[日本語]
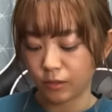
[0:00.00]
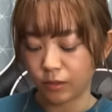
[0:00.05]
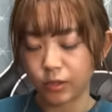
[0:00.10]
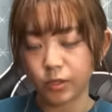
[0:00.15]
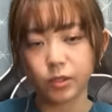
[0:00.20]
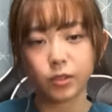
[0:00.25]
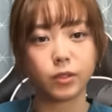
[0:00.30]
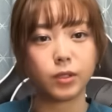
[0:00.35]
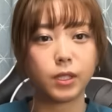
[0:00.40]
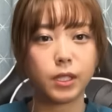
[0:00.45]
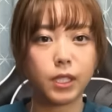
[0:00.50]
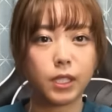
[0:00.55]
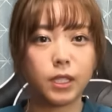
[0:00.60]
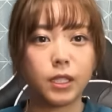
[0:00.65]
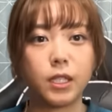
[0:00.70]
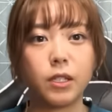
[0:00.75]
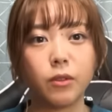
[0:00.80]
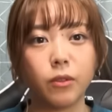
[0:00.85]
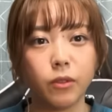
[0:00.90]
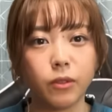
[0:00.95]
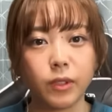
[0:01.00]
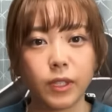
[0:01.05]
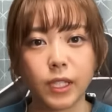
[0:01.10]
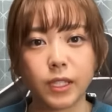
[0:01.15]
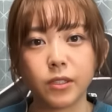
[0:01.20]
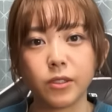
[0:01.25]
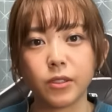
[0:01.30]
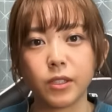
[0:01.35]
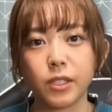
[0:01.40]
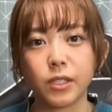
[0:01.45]
普通に日本で
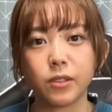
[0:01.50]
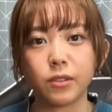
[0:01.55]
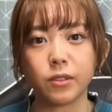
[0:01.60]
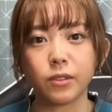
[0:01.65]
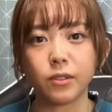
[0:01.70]
釣りす